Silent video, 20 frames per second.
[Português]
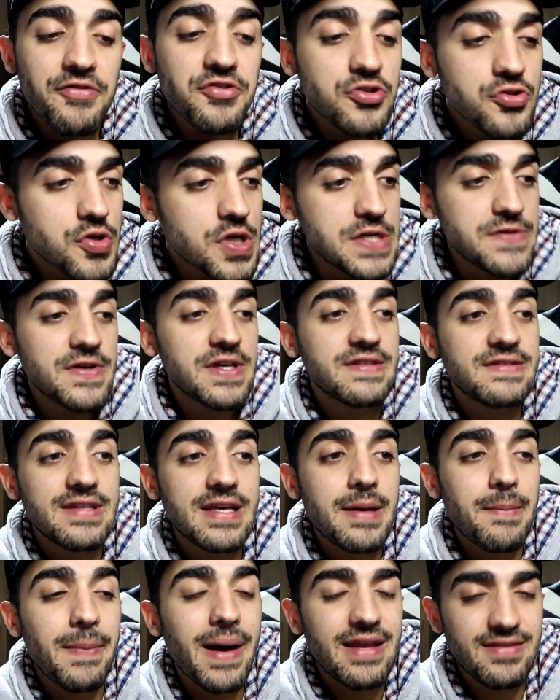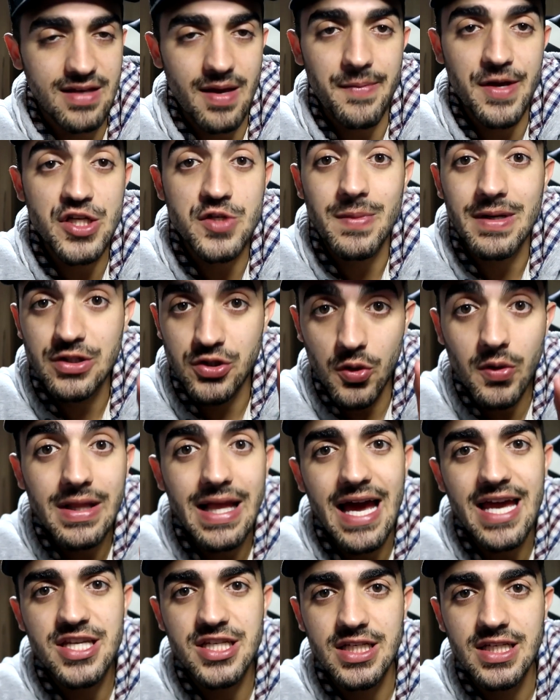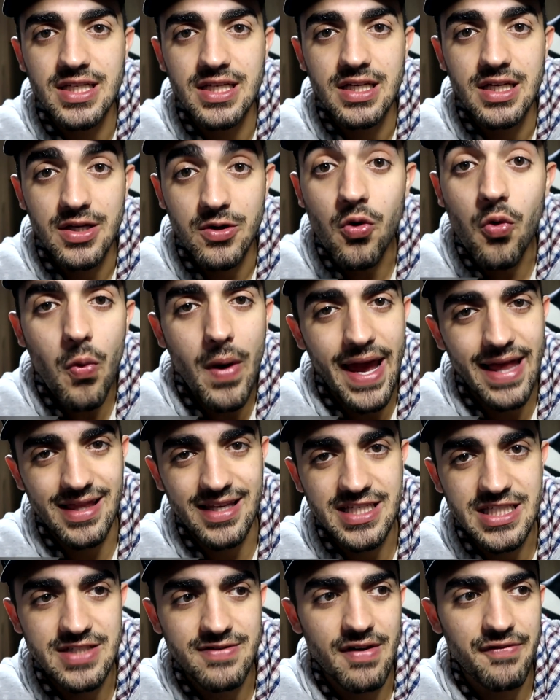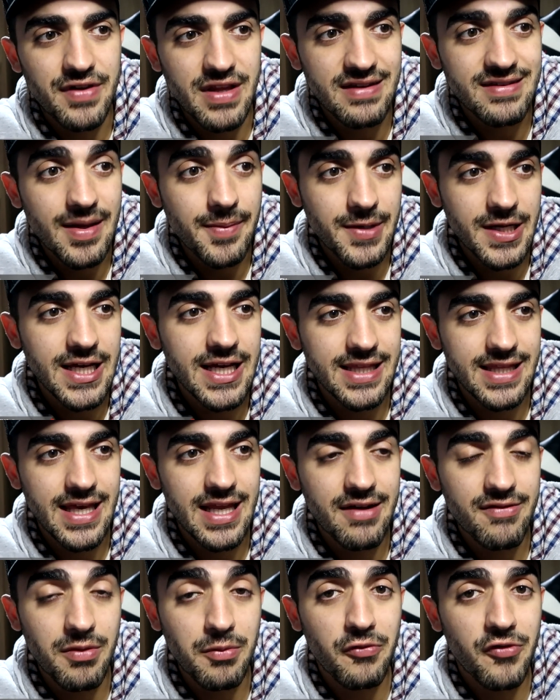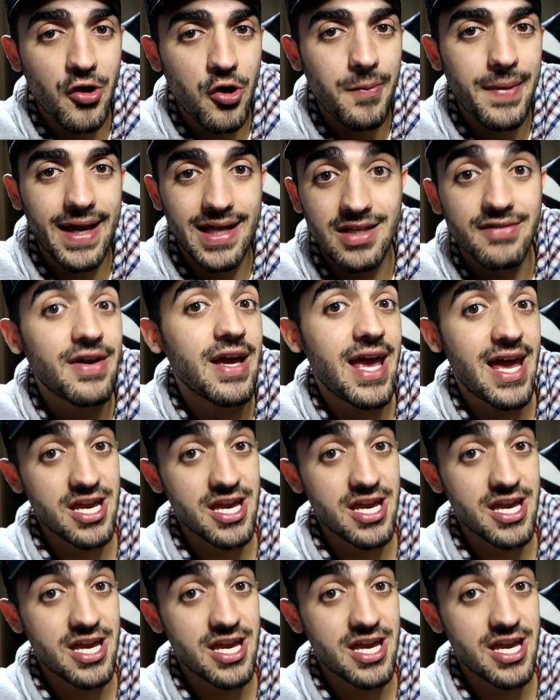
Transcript: O vídeo de hoje vai ser basicamente uma com ela. A gente vai fazer essa brincadeira e vamos ver como é que ela vai